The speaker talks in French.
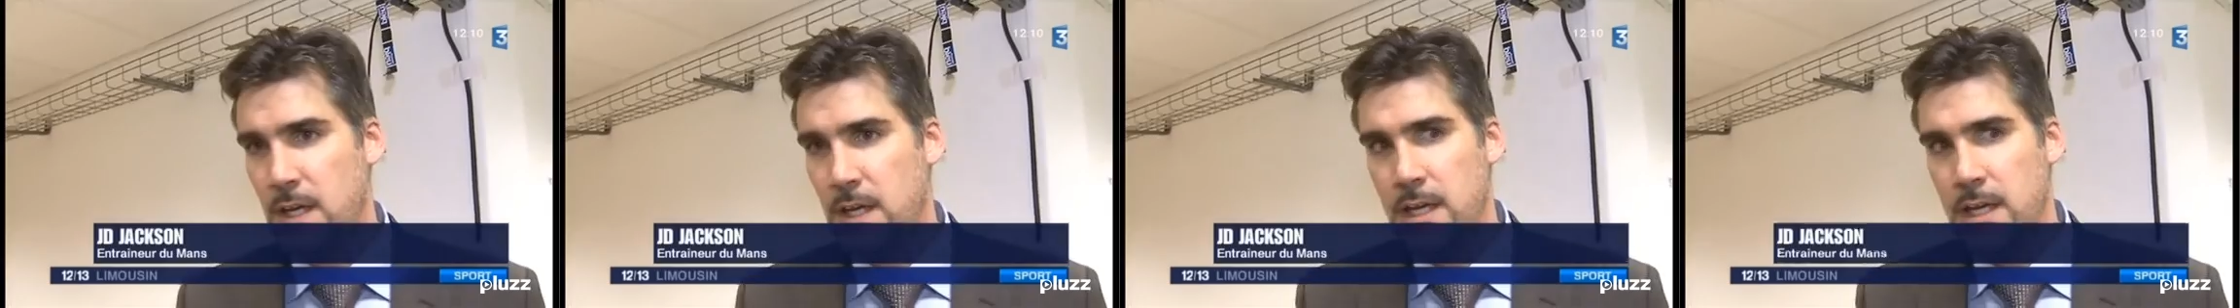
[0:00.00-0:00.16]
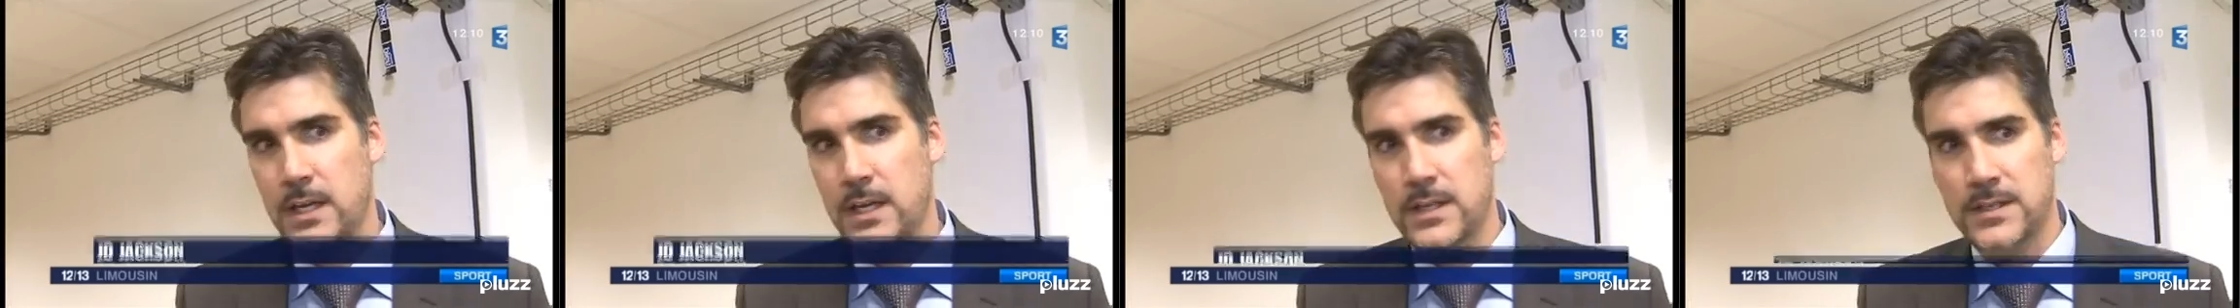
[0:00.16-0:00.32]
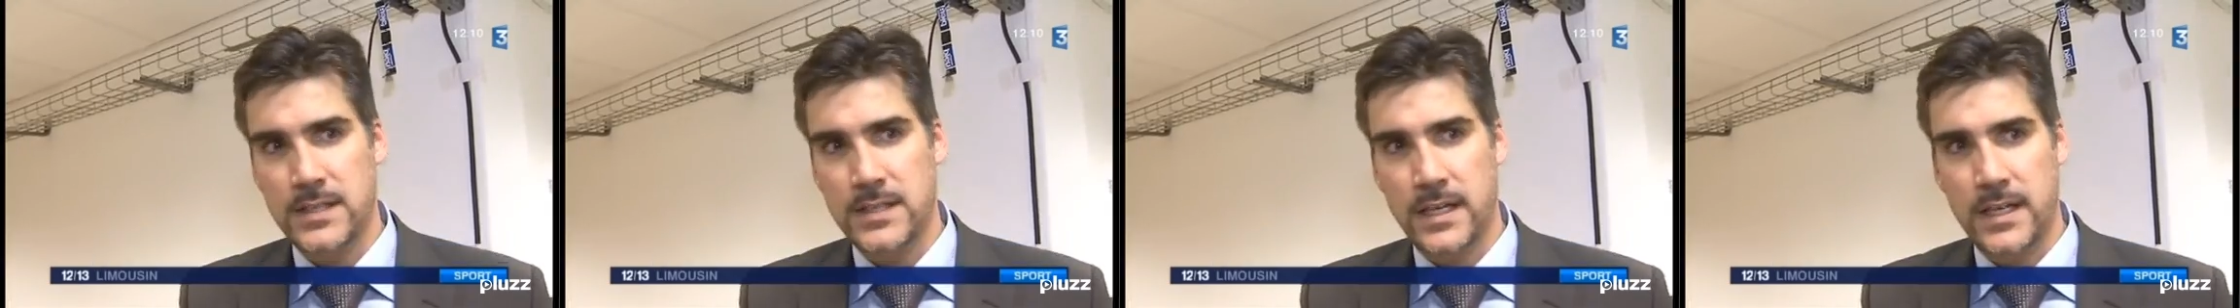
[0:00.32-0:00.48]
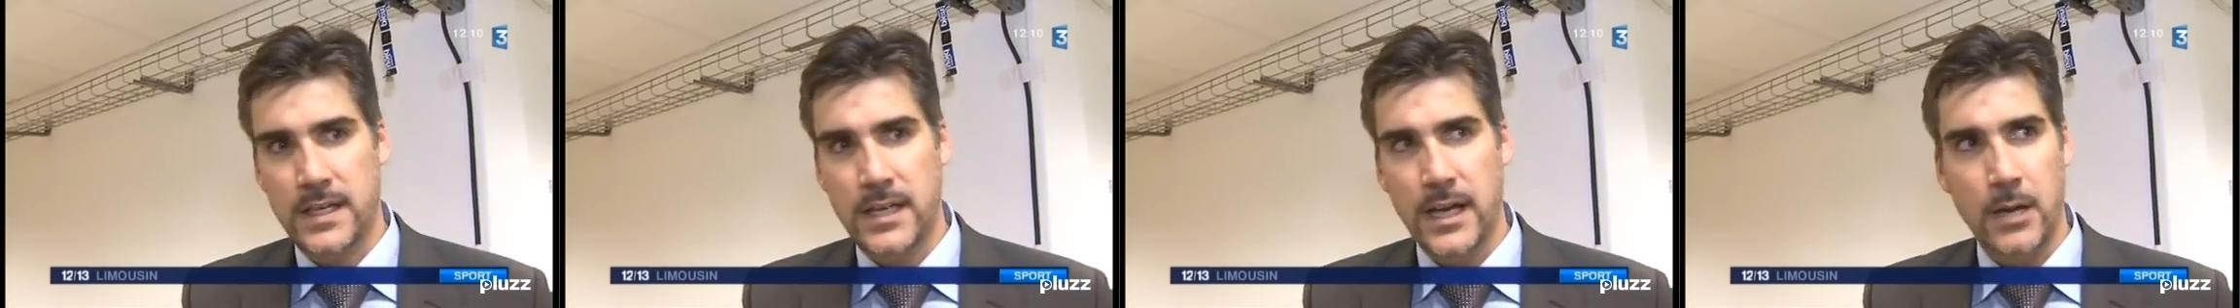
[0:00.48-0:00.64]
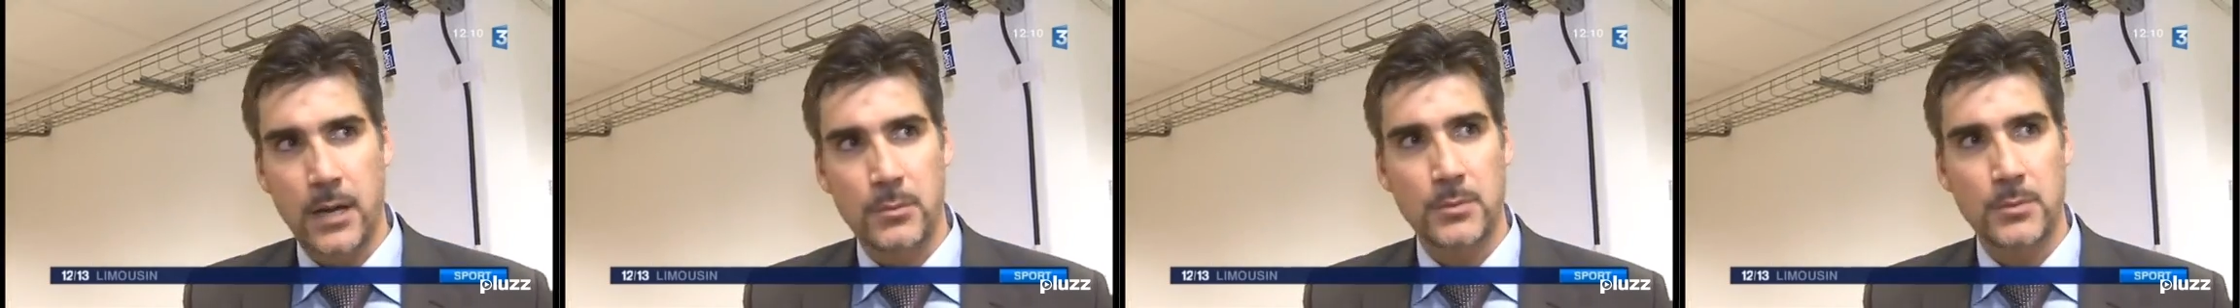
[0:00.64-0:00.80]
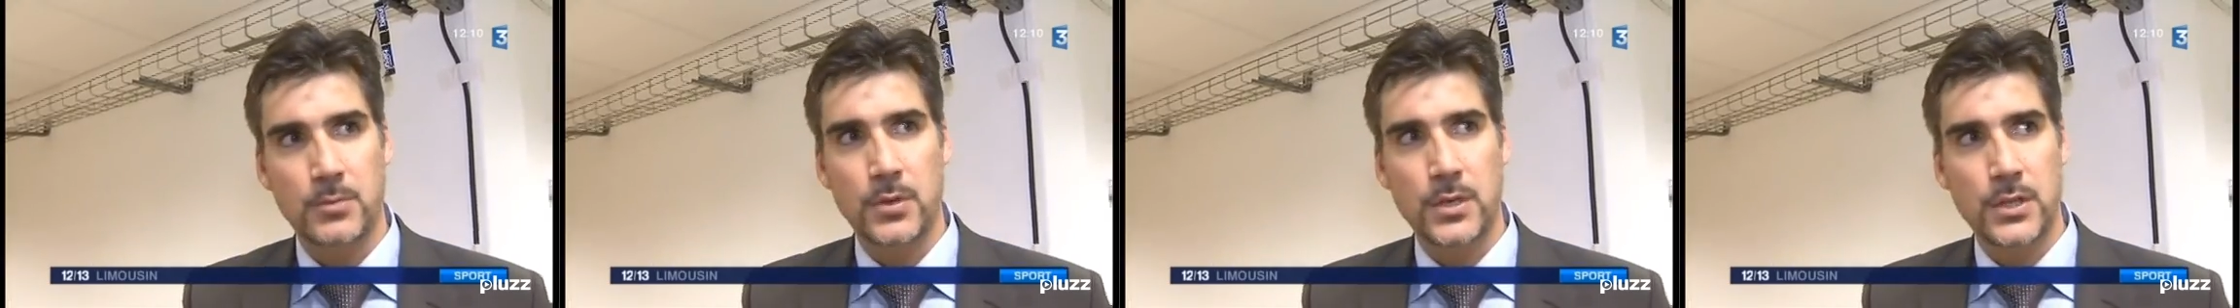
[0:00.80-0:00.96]
et que ça
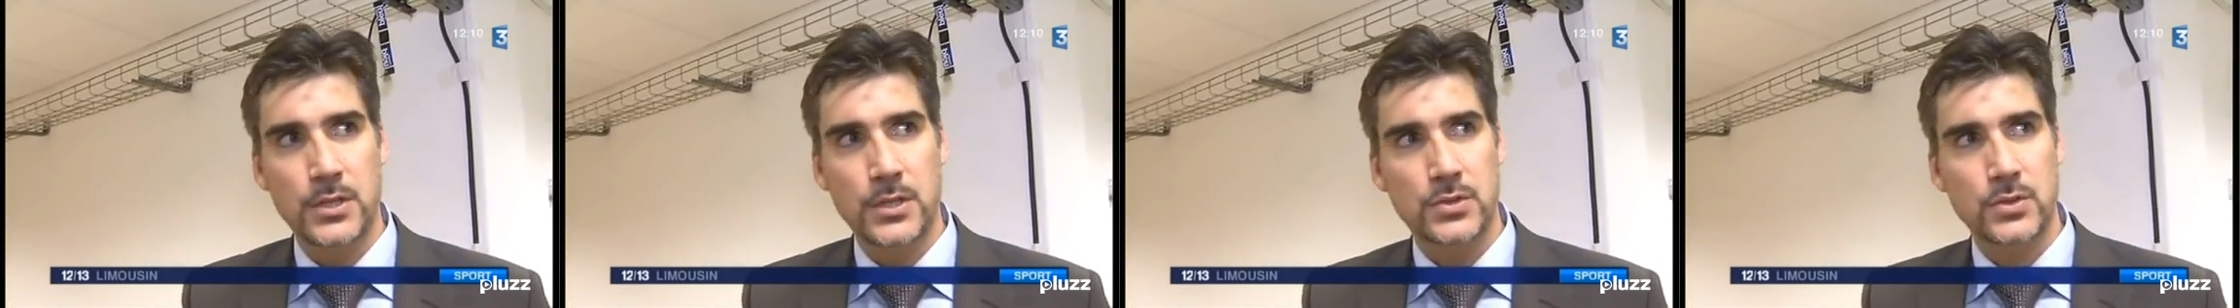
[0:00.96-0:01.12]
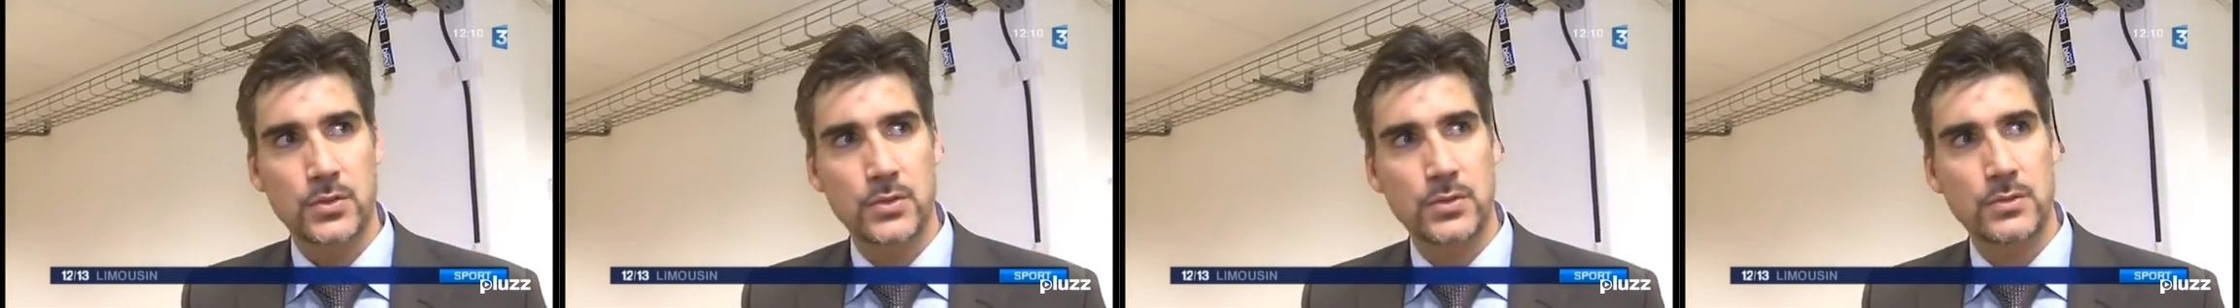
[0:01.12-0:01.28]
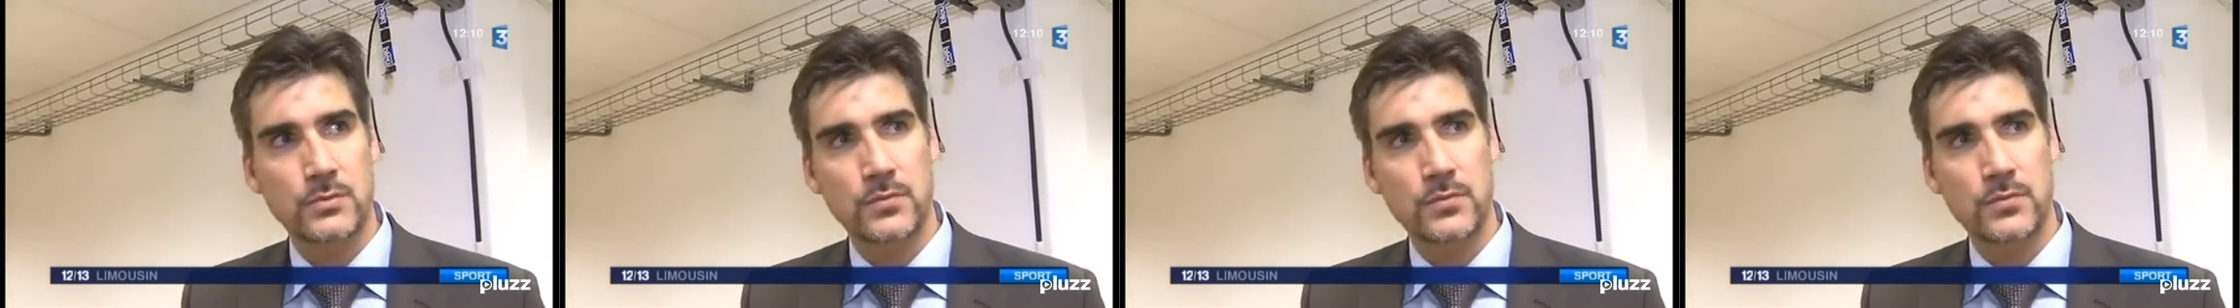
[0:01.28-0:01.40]
calme un peu les choses.